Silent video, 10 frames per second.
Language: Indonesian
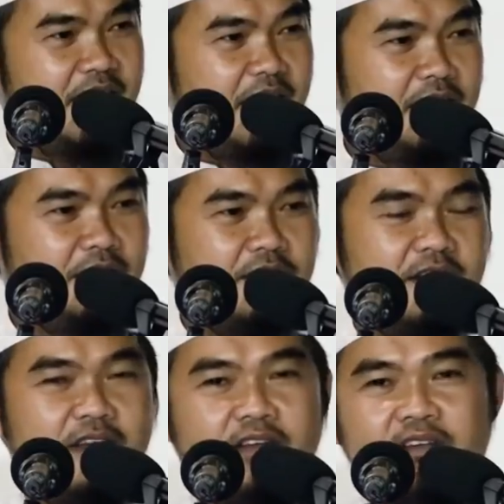Ya.
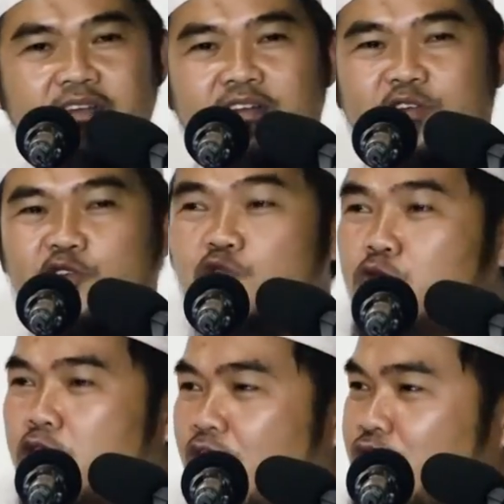
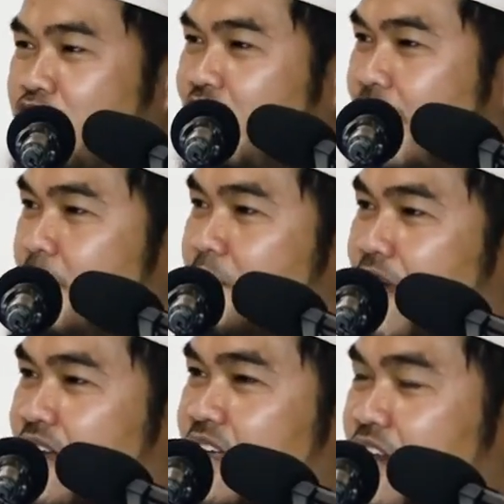Rasulullah SAW
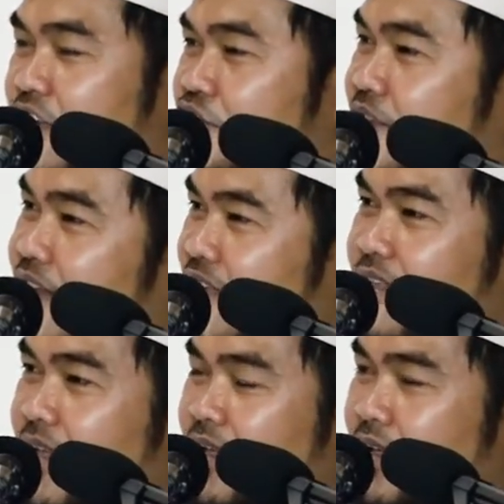memanggil
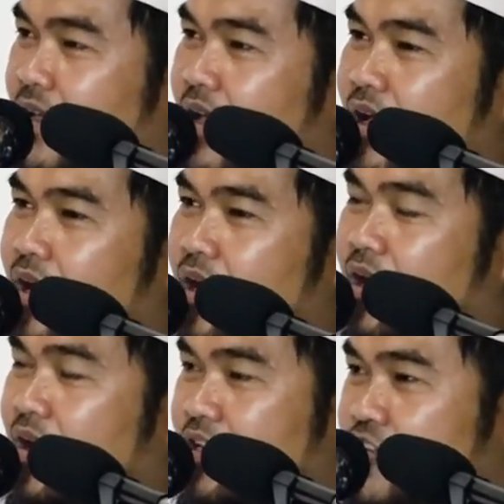istrinya
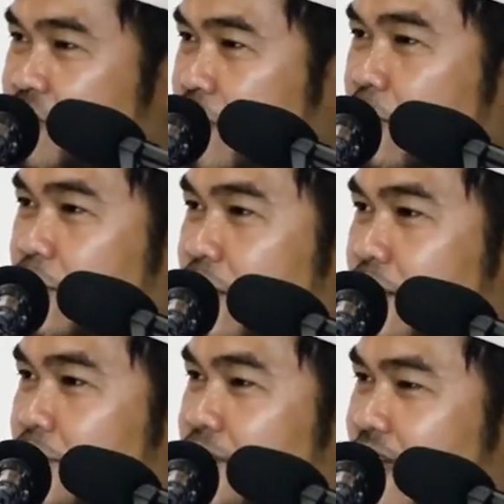Aisyah
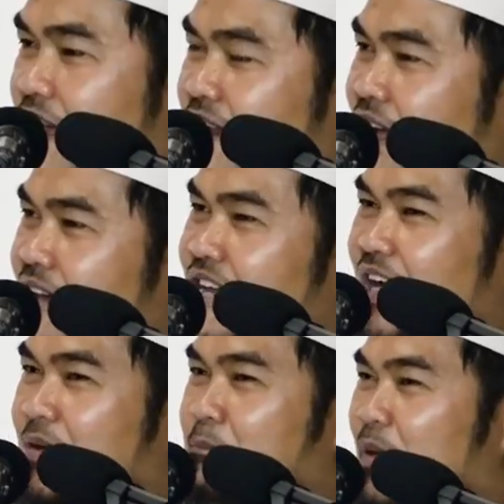radhiyallahu taala
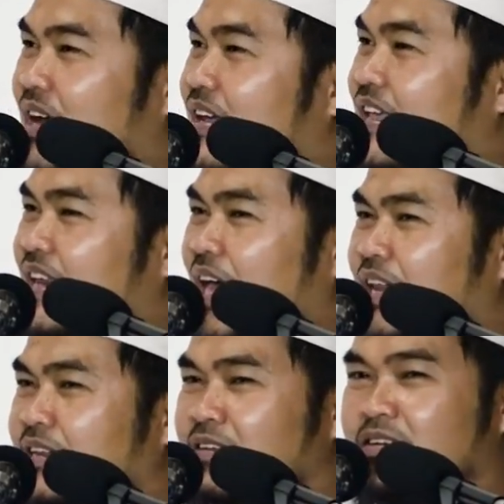dengan
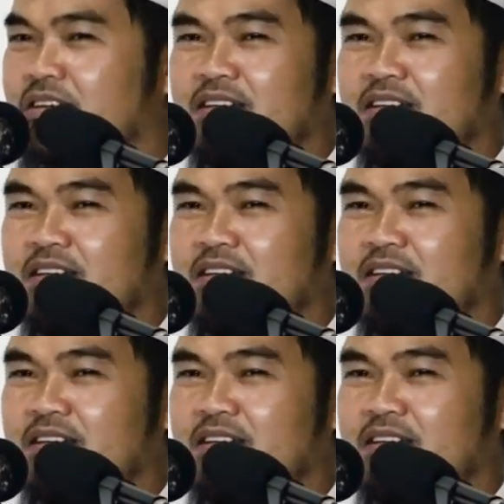panggilan